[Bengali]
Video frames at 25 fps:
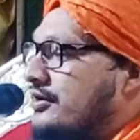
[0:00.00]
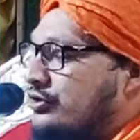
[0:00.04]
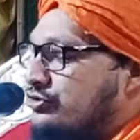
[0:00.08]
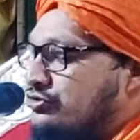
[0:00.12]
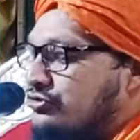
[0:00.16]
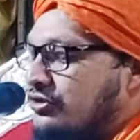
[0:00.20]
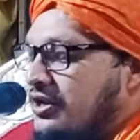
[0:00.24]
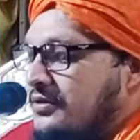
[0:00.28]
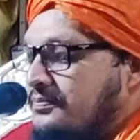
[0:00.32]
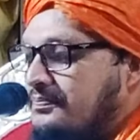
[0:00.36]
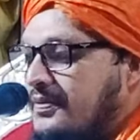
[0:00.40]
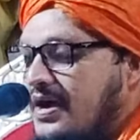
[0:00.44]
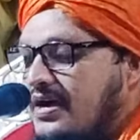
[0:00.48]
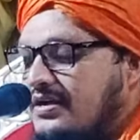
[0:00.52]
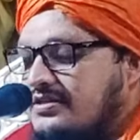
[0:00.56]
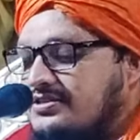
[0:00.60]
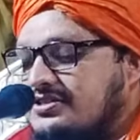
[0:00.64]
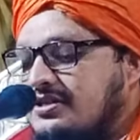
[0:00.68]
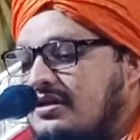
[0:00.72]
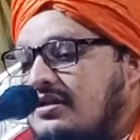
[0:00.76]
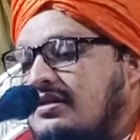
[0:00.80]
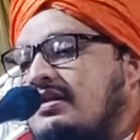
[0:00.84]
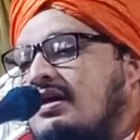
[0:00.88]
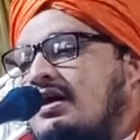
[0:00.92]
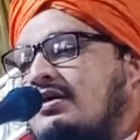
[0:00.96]
রসুল পাক
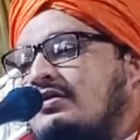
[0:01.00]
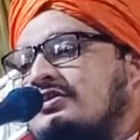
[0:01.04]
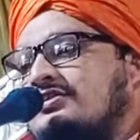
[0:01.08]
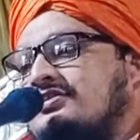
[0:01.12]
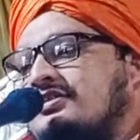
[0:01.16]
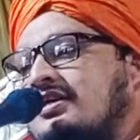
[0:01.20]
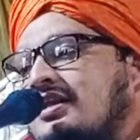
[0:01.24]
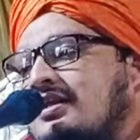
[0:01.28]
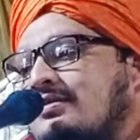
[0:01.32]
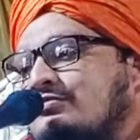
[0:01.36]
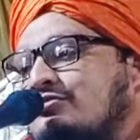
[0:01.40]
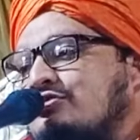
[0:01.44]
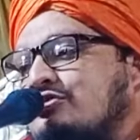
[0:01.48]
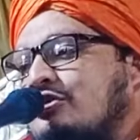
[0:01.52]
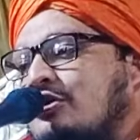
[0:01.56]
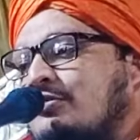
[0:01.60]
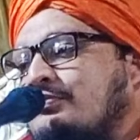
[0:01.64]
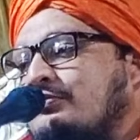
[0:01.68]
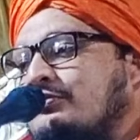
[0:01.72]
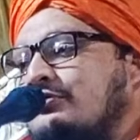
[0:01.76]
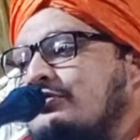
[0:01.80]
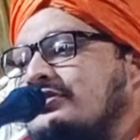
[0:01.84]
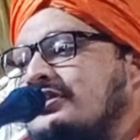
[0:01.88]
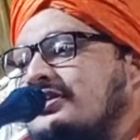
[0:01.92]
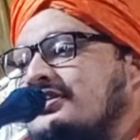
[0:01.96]
সাল্লাহ সাল্লাম
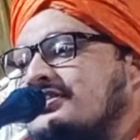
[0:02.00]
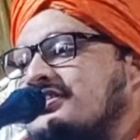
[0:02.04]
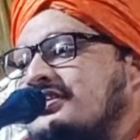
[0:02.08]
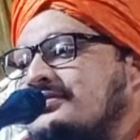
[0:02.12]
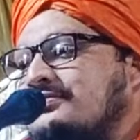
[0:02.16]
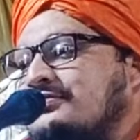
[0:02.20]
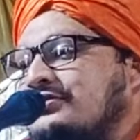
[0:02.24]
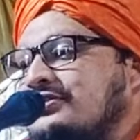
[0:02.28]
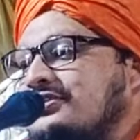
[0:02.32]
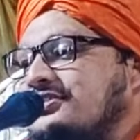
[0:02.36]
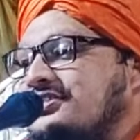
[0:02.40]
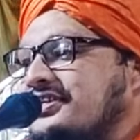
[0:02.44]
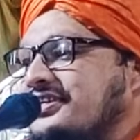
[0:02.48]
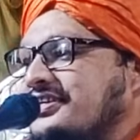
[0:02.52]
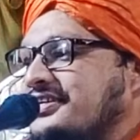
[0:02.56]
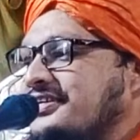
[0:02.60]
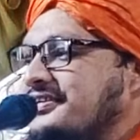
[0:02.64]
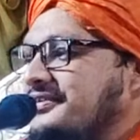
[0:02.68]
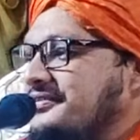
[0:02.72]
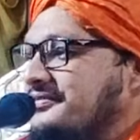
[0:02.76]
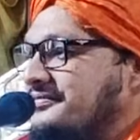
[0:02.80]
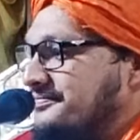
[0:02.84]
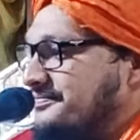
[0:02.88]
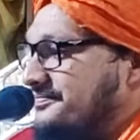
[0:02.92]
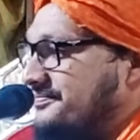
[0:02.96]
স্বপ্নতে এসে বলছেন
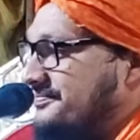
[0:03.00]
